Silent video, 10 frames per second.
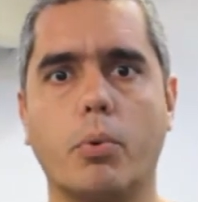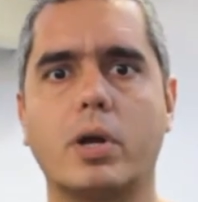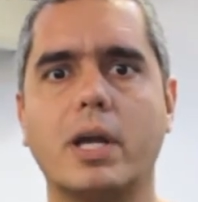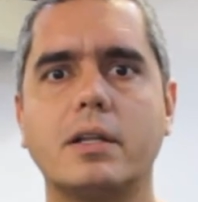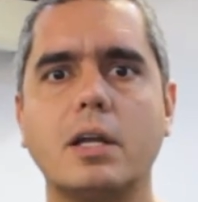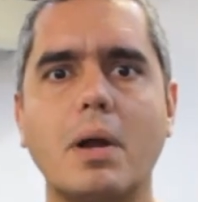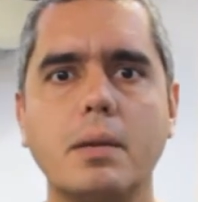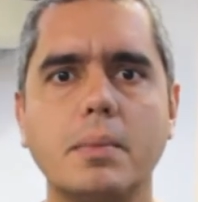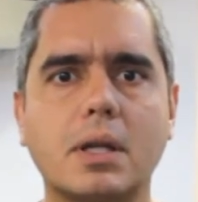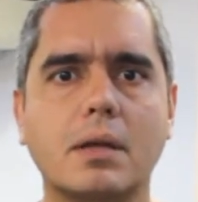Porque ele tem uma
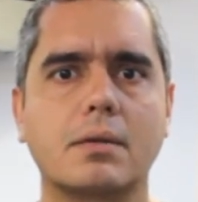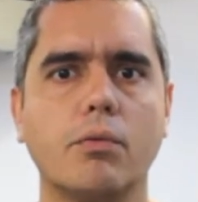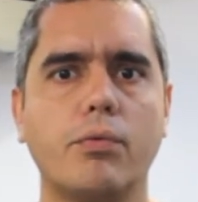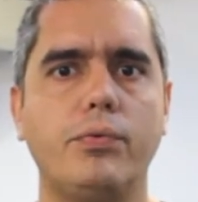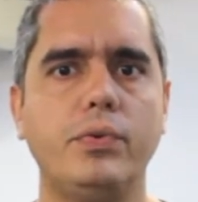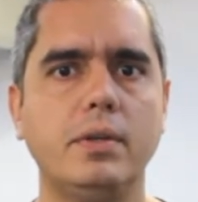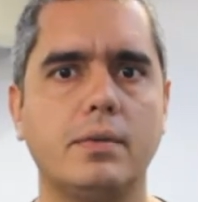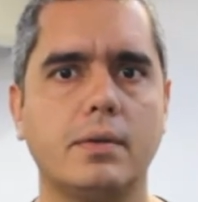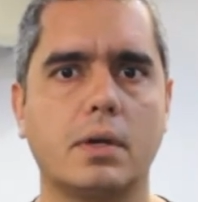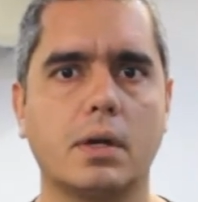limitação
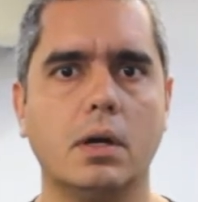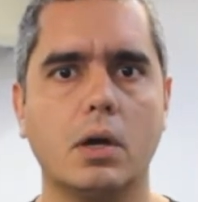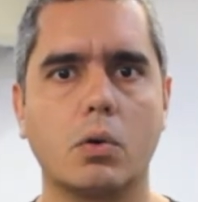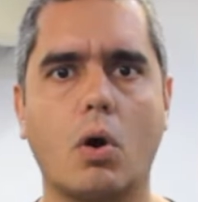física.